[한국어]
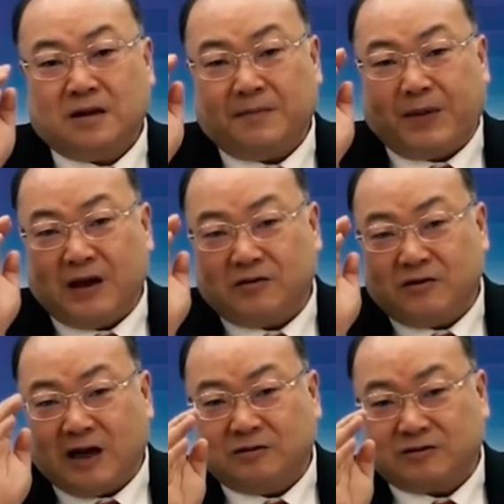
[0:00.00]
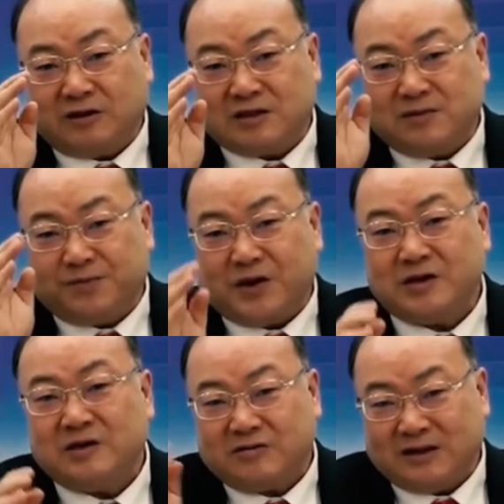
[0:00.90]
그러니까 100으로 나눠 떨어지면
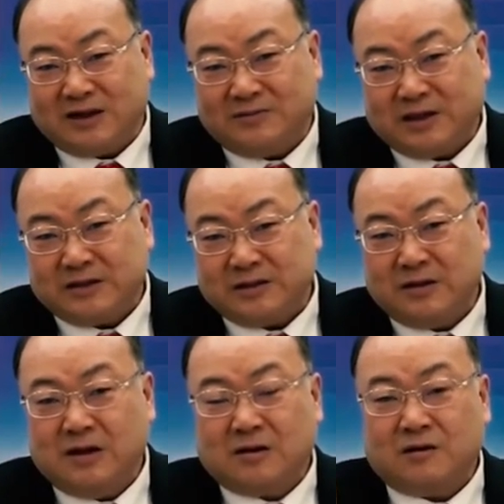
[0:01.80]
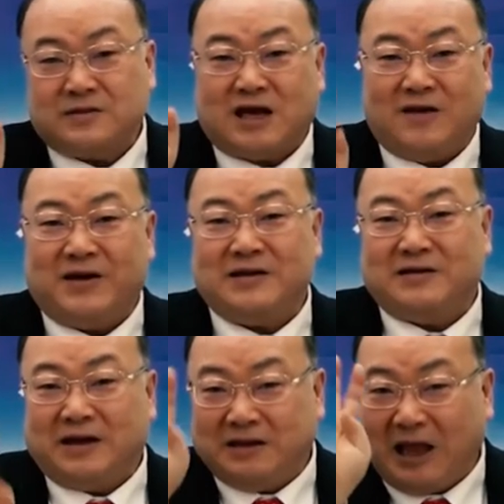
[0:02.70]
평년으로 한단 말이죠. 그럼
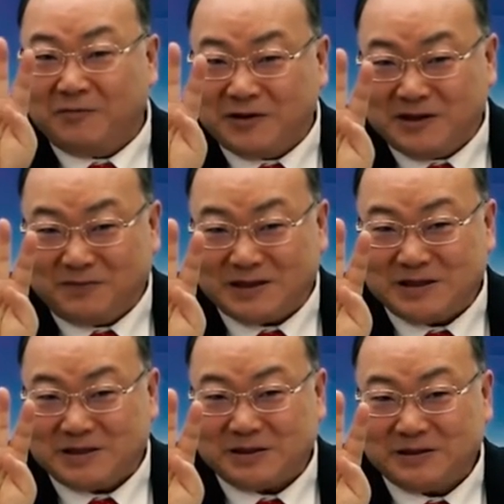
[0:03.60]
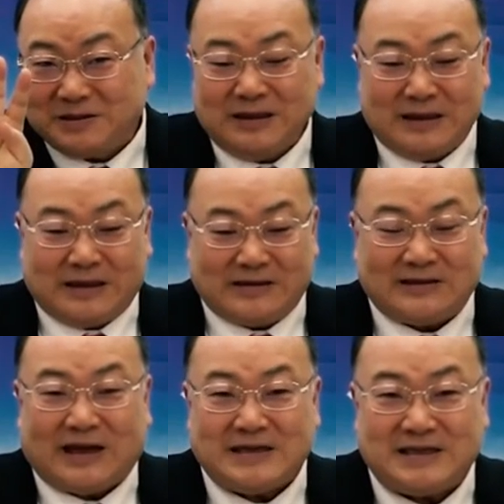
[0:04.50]
400년에 4번이 빠지죠.
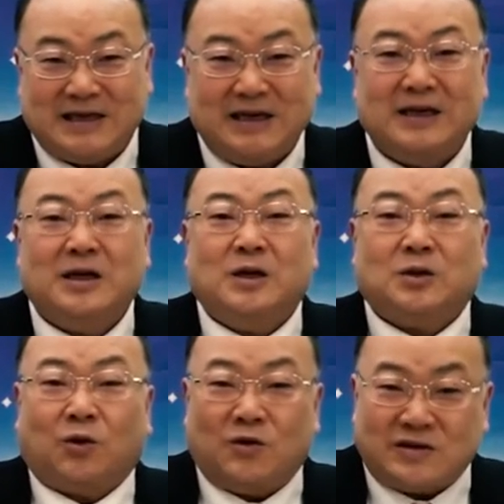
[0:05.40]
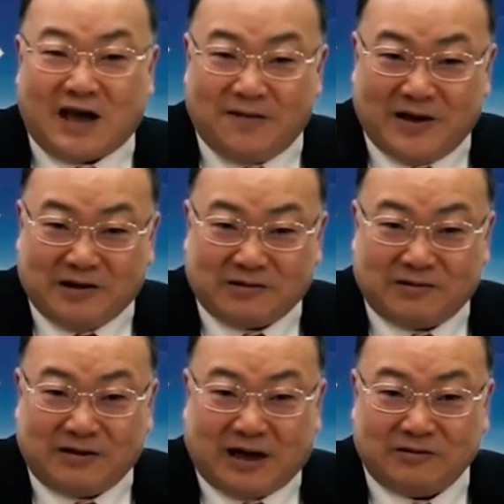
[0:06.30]
그래서 다시 또
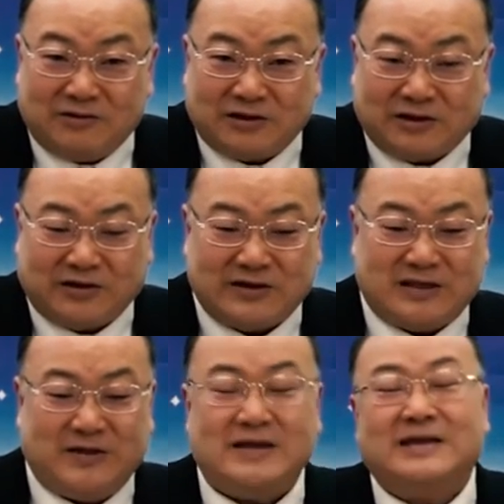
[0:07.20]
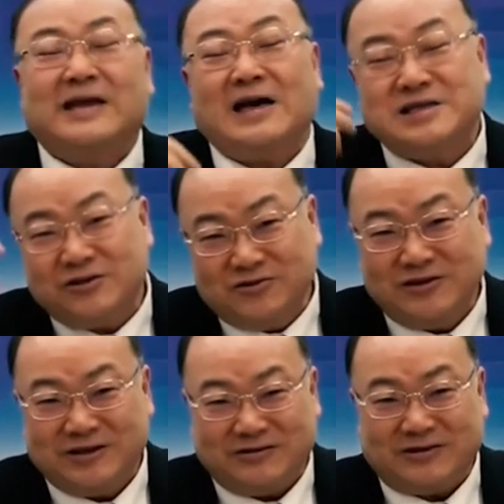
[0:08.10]
400으로 나누어 떨어지면 다시
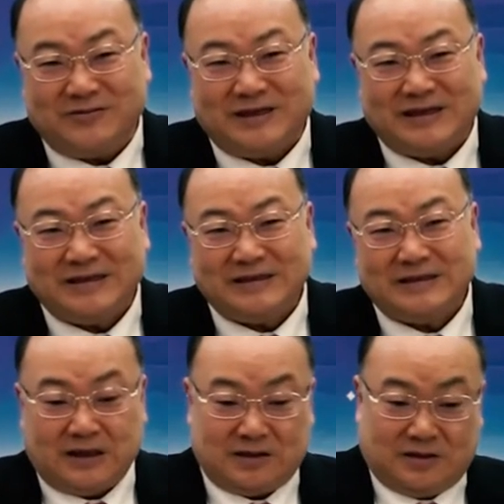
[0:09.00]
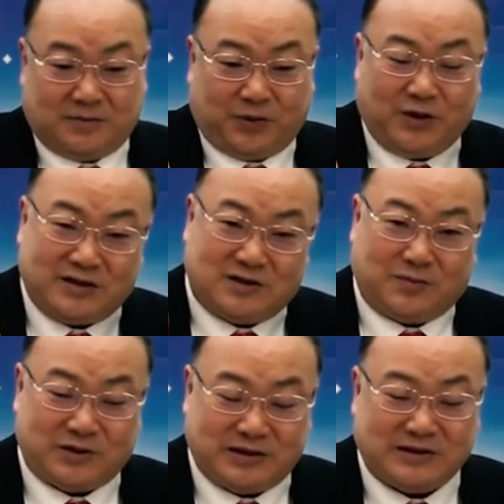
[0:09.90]
윤년으로 합니다. 그래서
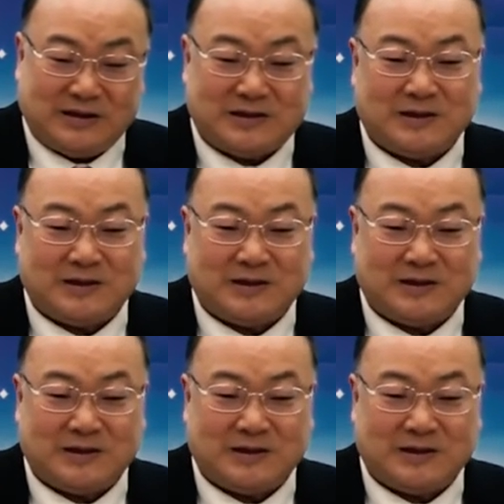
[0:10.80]
표에서 보시는